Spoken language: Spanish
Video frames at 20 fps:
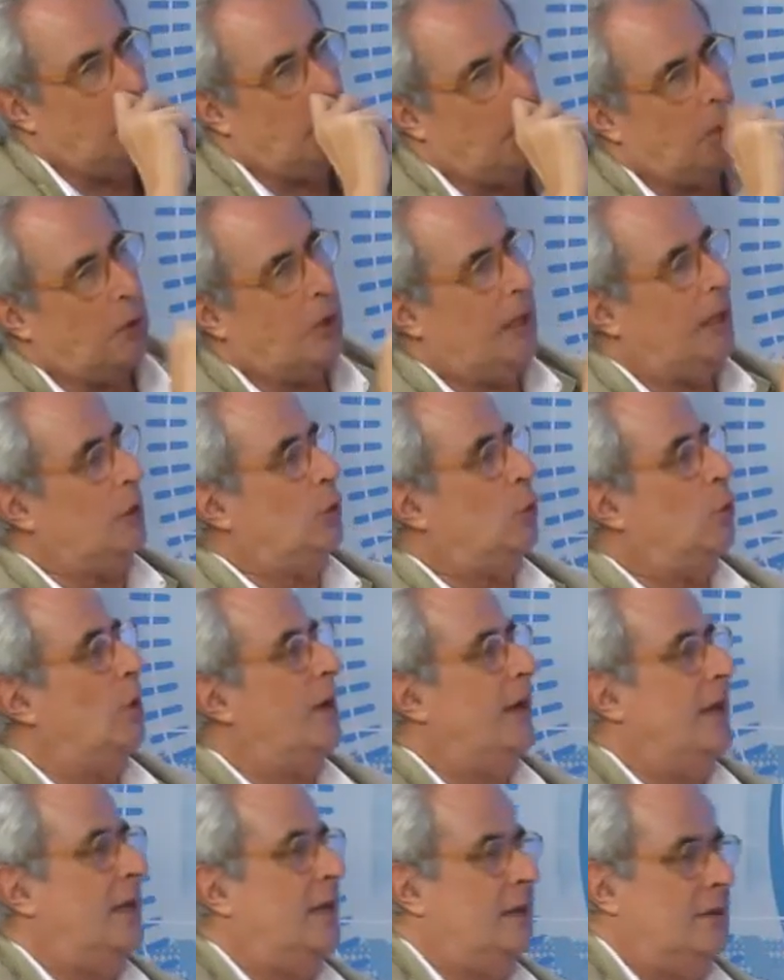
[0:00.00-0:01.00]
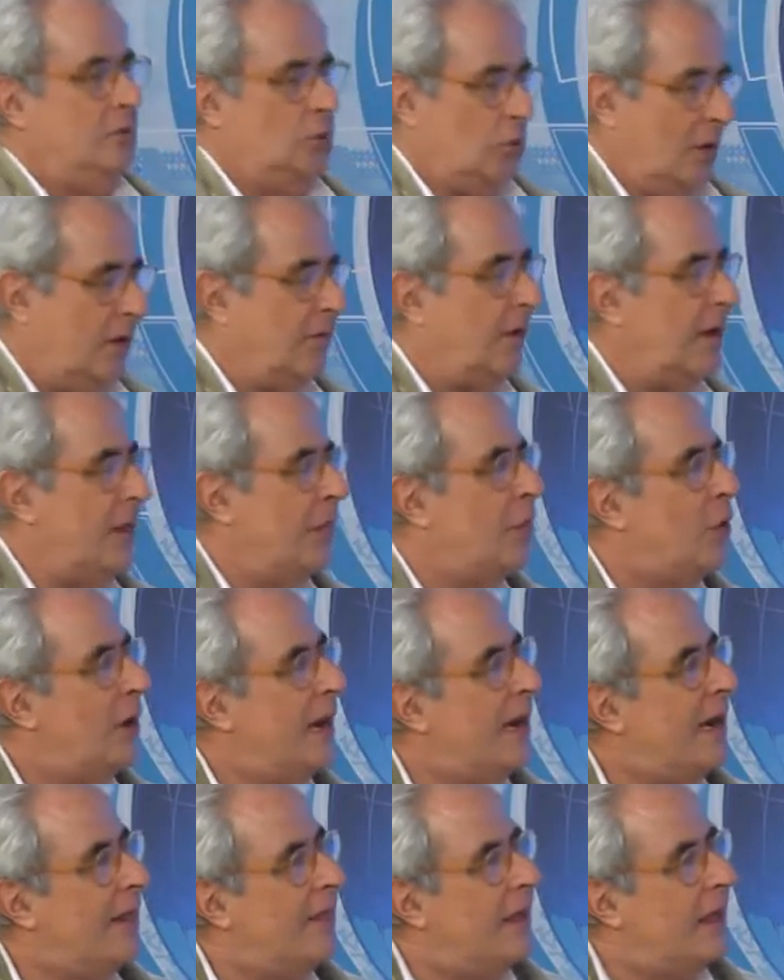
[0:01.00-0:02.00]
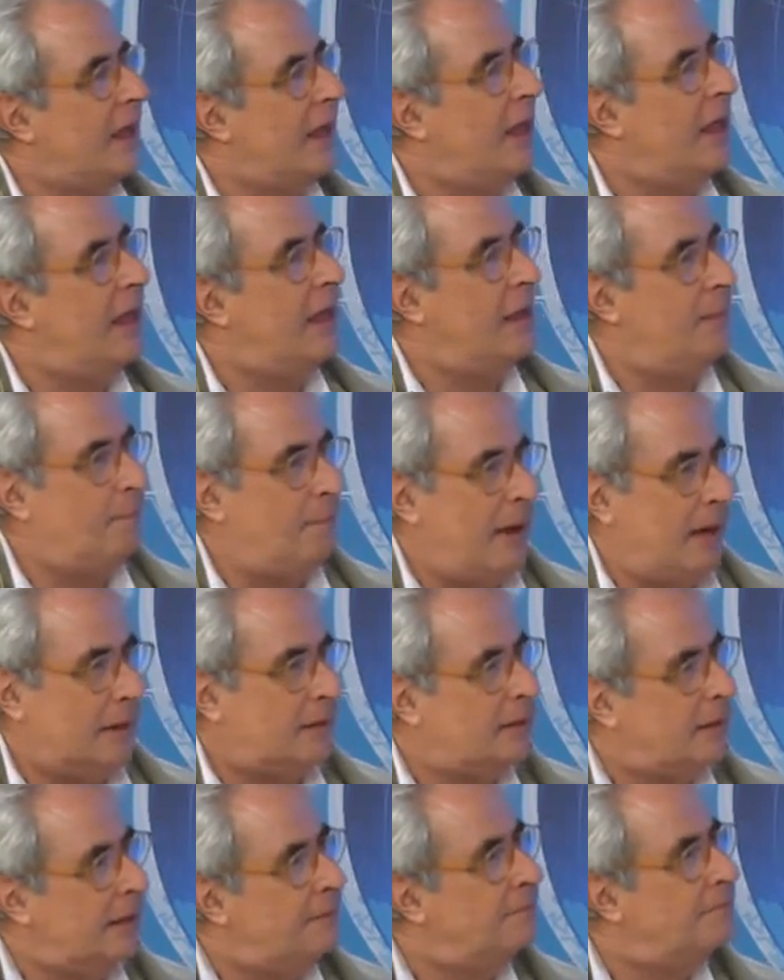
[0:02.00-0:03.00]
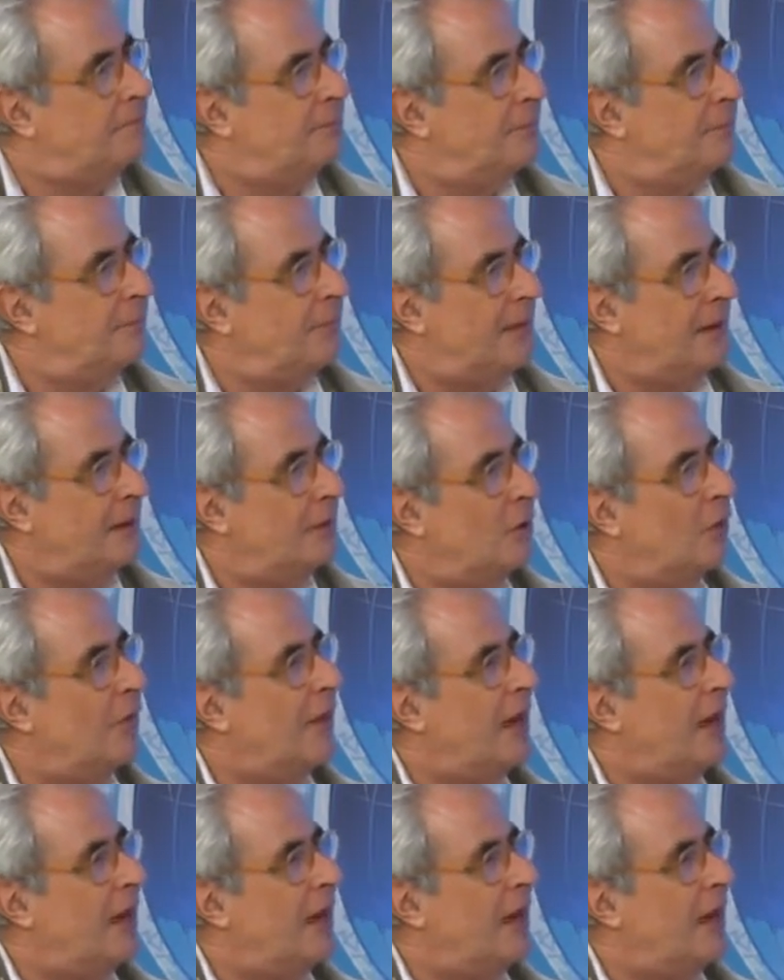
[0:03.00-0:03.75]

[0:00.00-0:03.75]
porque tú eres, tú eres venezolana de qué parte? De